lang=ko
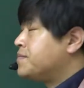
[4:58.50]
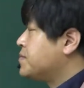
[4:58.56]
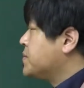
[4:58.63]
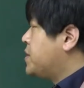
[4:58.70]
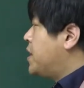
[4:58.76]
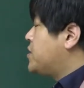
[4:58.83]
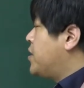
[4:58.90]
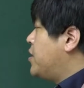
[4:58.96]

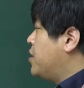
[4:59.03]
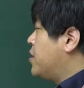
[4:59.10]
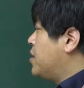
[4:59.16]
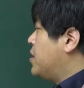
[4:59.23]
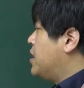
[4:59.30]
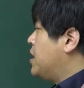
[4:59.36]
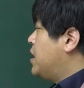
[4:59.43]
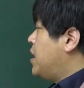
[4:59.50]
그래서요
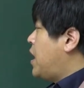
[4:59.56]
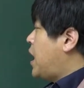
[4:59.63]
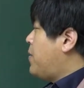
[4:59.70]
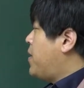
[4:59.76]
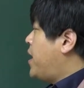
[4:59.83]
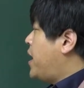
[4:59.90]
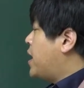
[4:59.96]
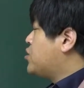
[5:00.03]

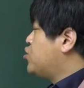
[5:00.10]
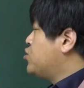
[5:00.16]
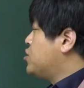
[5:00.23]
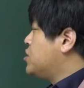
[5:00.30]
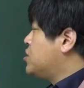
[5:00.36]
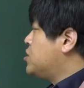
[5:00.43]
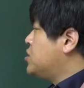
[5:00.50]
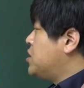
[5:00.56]
m의
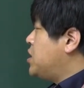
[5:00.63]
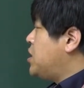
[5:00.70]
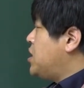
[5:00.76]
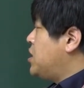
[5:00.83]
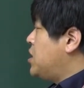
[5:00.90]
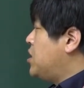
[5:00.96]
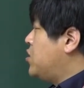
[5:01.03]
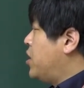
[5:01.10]

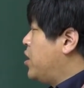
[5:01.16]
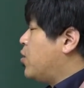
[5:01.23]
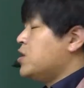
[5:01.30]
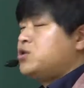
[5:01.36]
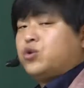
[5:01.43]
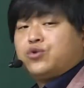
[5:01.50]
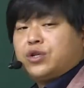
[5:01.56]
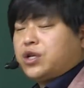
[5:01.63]
약수들이 이거의
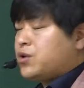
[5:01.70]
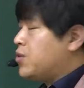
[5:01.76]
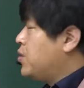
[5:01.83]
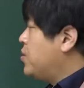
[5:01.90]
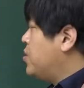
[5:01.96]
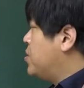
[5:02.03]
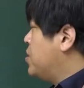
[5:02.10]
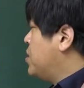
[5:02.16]

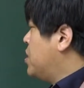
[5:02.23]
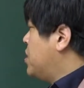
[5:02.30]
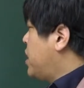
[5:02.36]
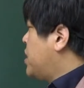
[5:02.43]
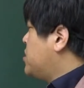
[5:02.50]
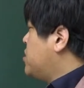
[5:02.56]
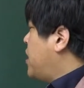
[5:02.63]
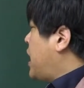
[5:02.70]
원소들이고
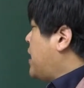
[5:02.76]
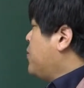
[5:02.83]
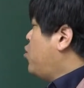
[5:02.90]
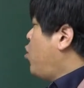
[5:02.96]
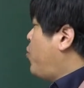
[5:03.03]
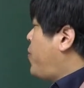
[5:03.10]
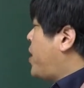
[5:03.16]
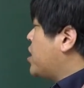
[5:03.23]
얘는요 m
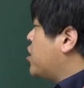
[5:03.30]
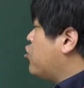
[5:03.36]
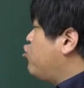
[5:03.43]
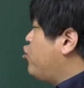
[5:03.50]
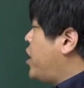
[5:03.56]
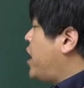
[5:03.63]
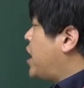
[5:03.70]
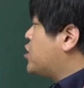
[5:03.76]
곱하기
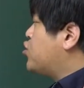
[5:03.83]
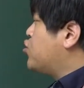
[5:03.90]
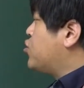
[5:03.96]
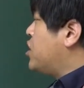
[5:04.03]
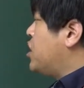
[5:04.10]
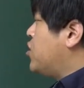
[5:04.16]
q의 약수들이